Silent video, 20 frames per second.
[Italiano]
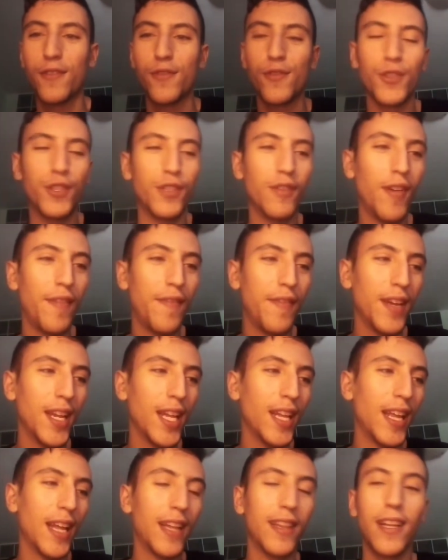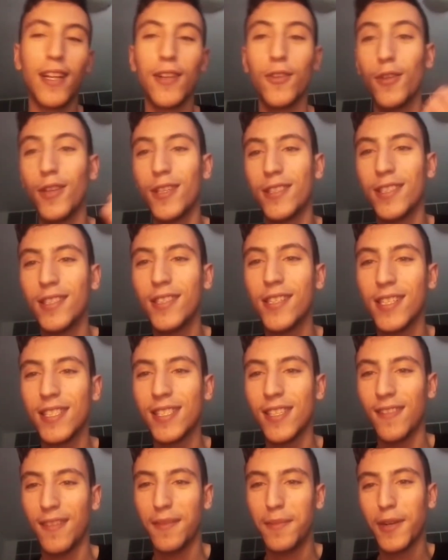non riusciva a fare niente, non gli si
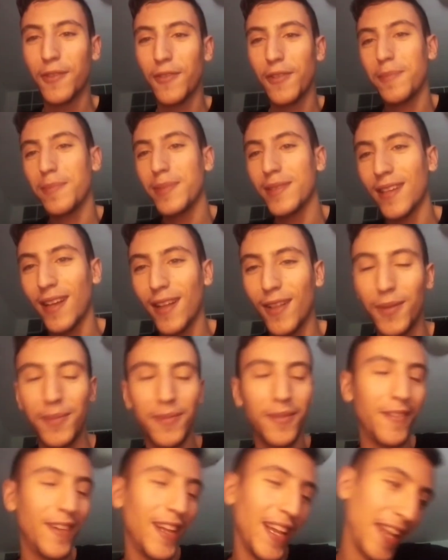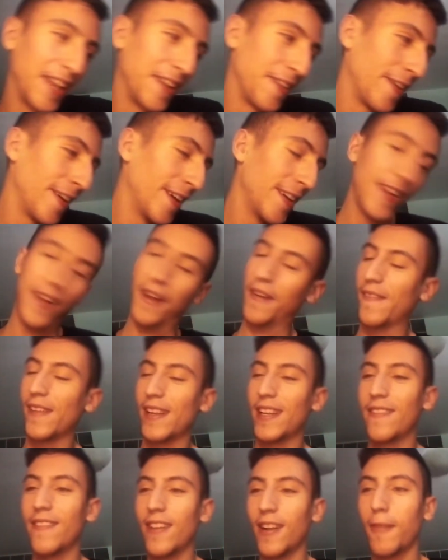drizzava manco il pisello, poverino.
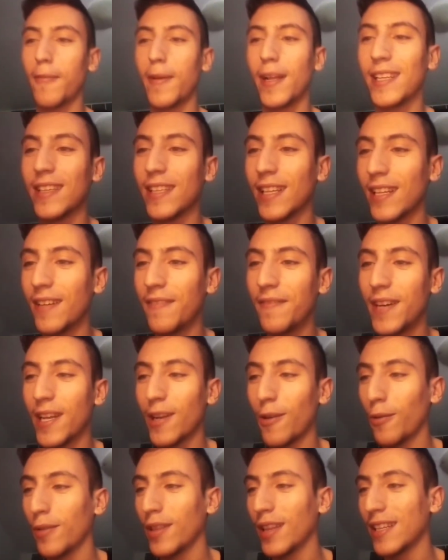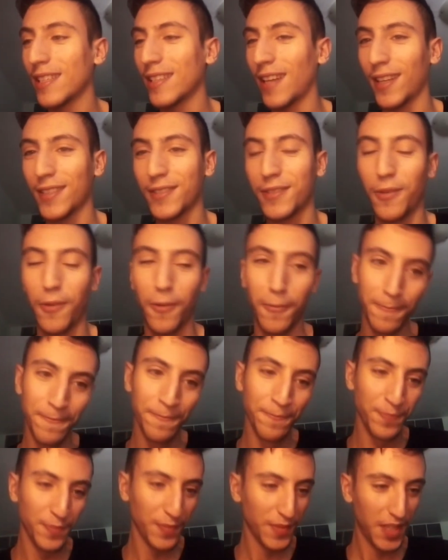Quindi veramente davvero un disastro.
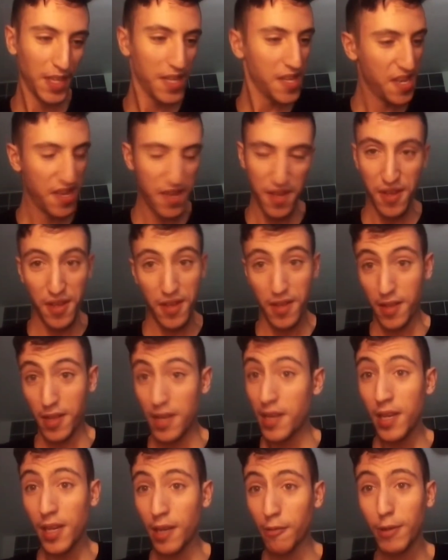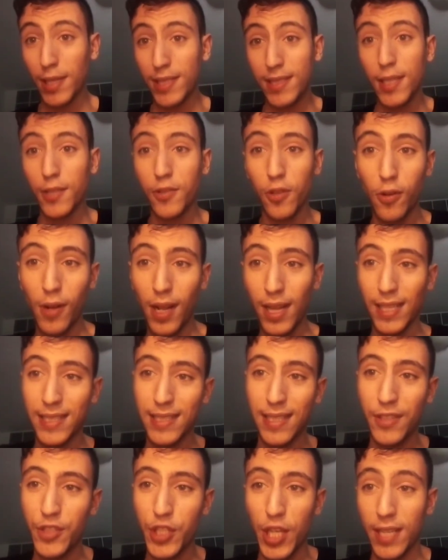Questi sono
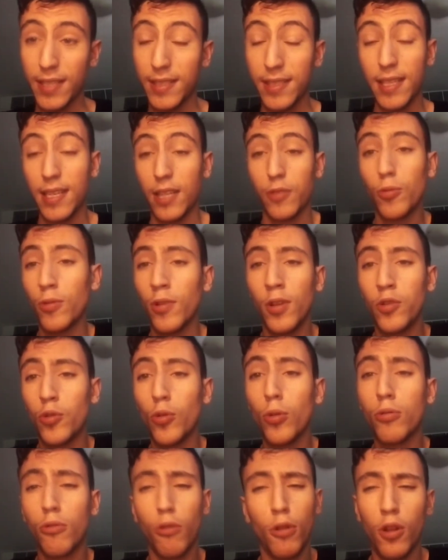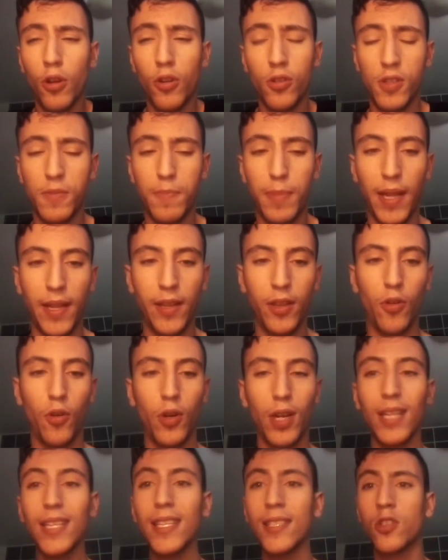Alex e Jessica in tutto il loro
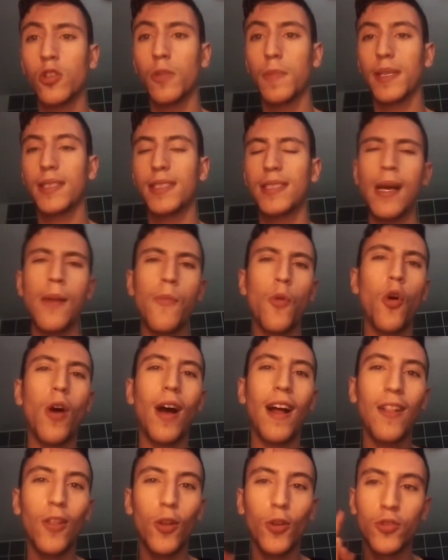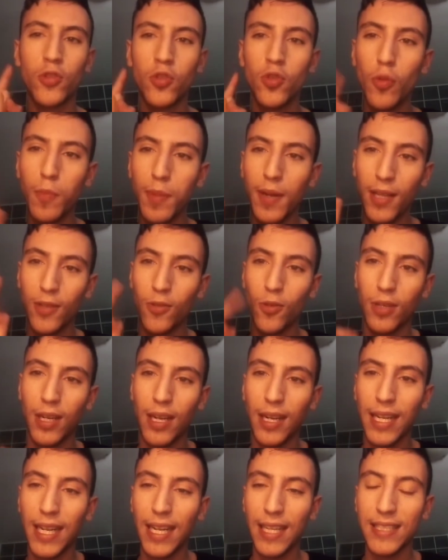splendore. Adesso passiamo allo stupratore,
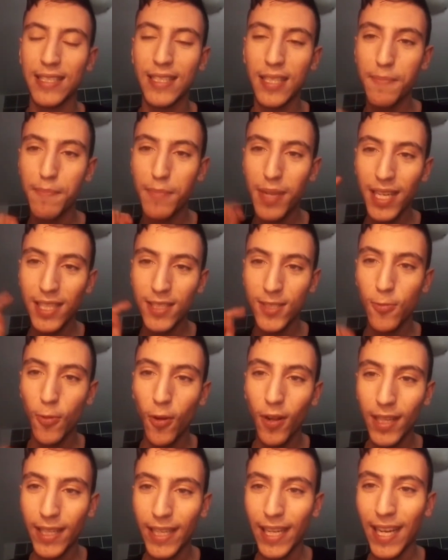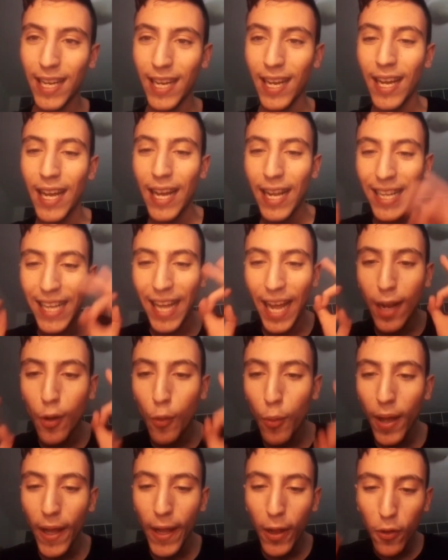ragazzi, Bryce Walker, che è
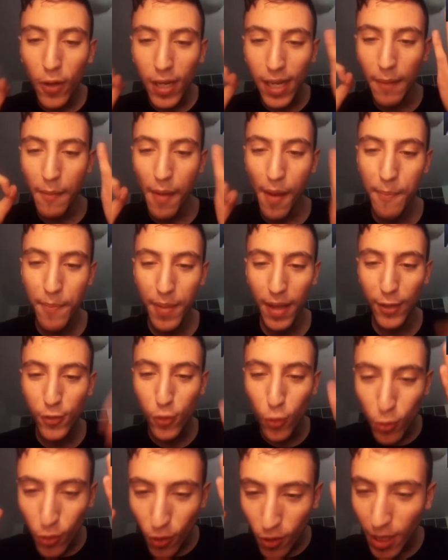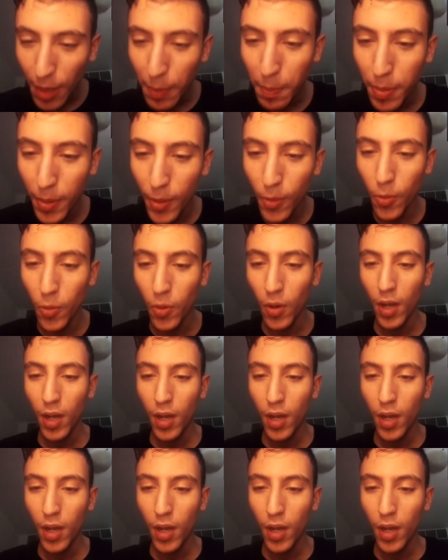quello che mi è piaciuto di più.